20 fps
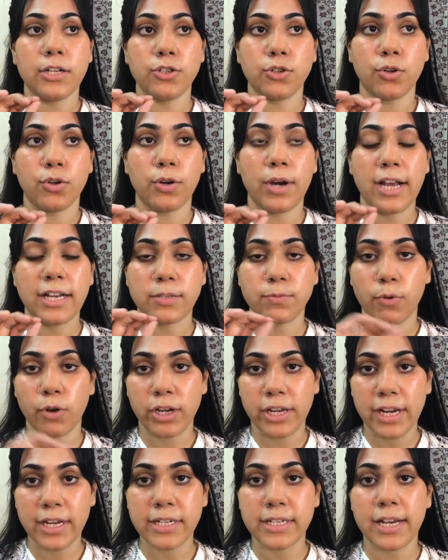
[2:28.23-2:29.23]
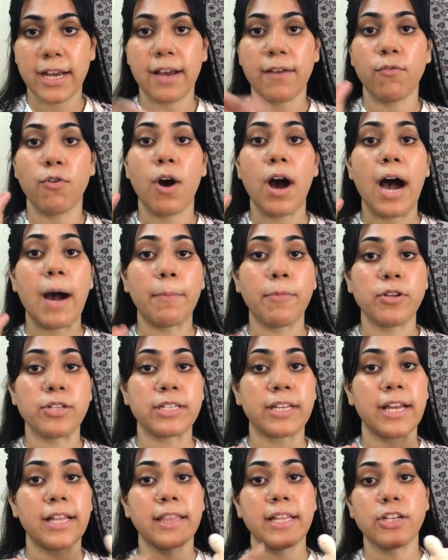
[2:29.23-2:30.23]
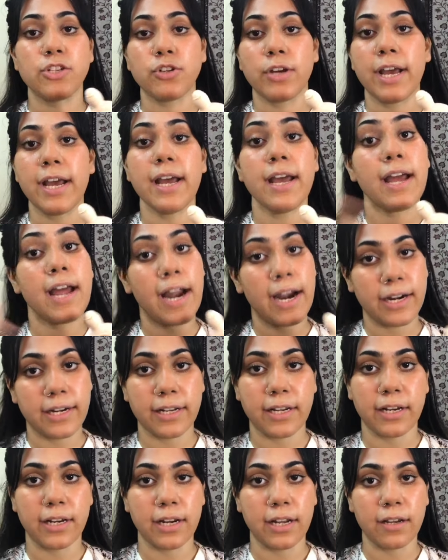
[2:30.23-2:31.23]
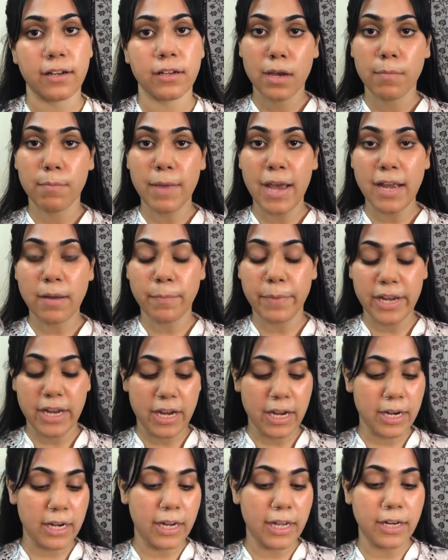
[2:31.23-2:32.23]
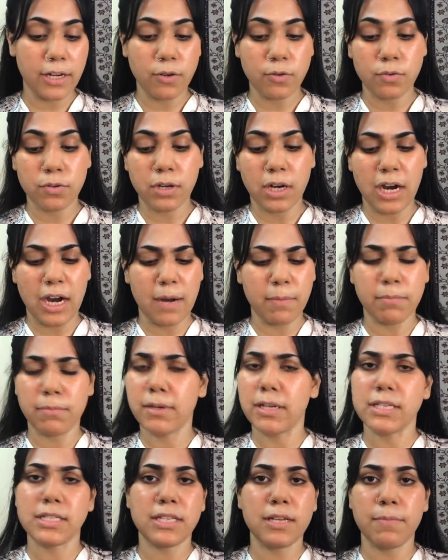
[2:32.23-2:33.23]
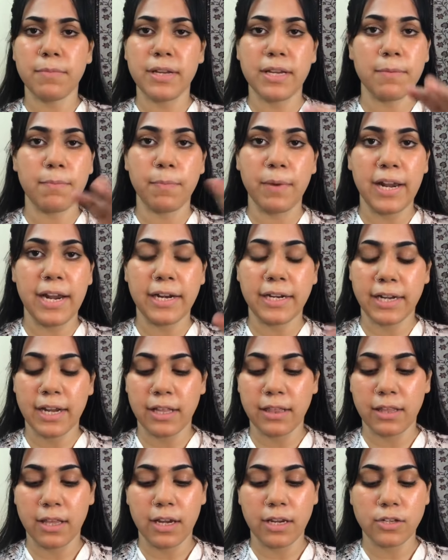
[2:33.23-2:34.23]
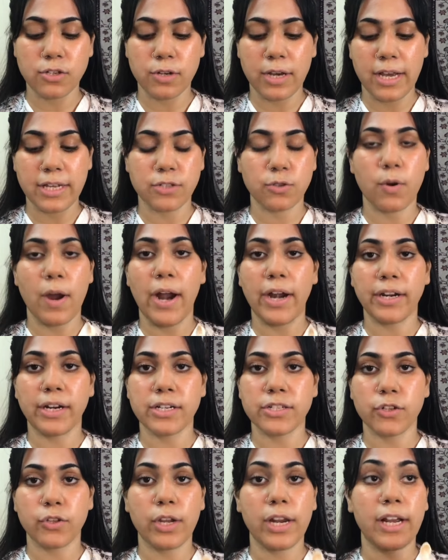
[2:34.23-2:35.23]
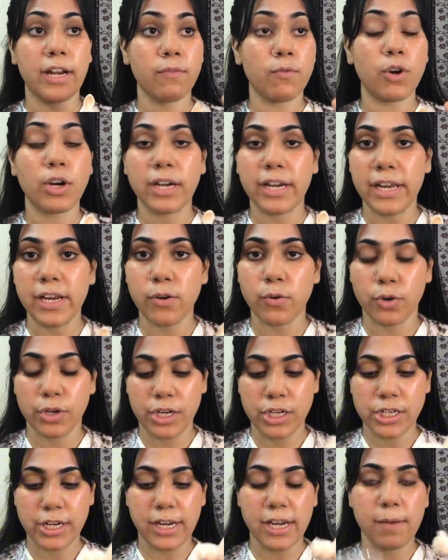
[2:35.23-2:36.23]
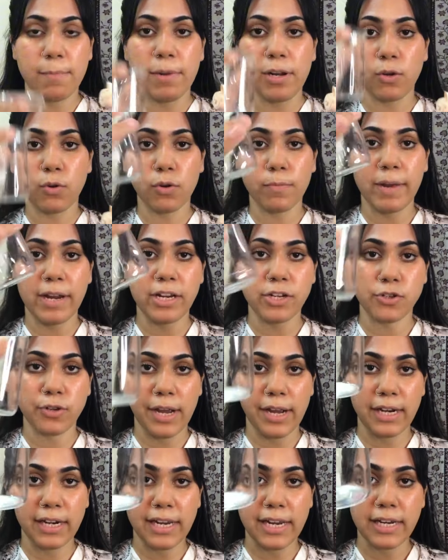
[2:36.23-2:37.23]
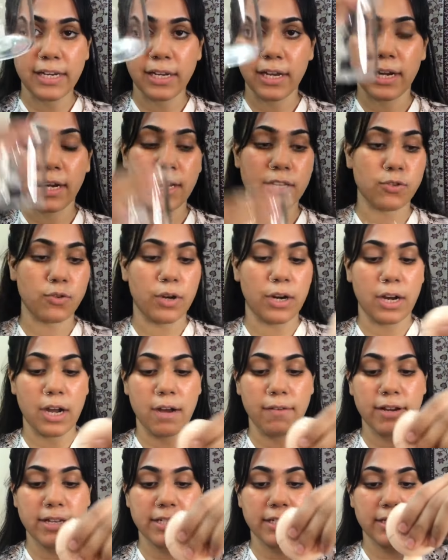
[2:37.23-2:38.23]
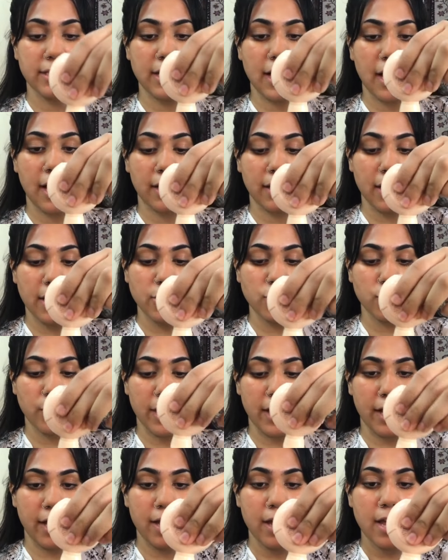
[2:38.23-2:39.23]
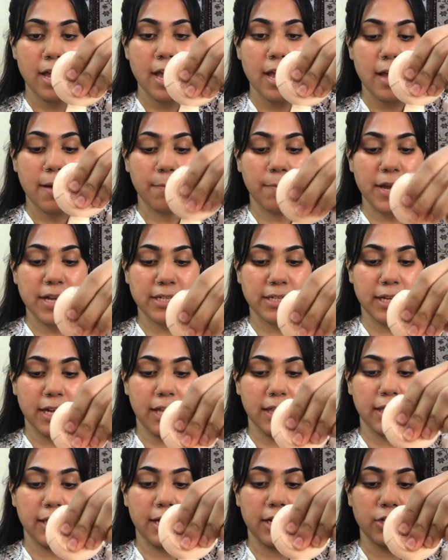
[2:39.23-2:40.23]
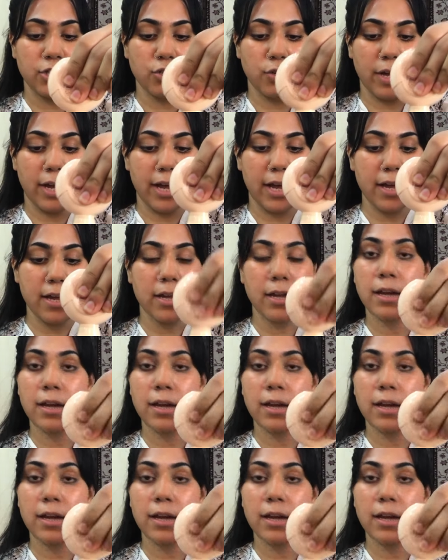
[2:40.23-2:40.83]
जो एक्सपोलियंट है वो आप इसके अंदर जो है ऐड करना है मैं एक बीकर ले रही हूँ आप किसी भी प्लेट के अंदर जो है इसको ऐड कर सकते हैं लेकिन वो क्लीन होनी चाहिए बिल्कुल मैंने जो है क्लीन करके इसको रखा हुआ है सारा जो है मैं इसके अंदर जो है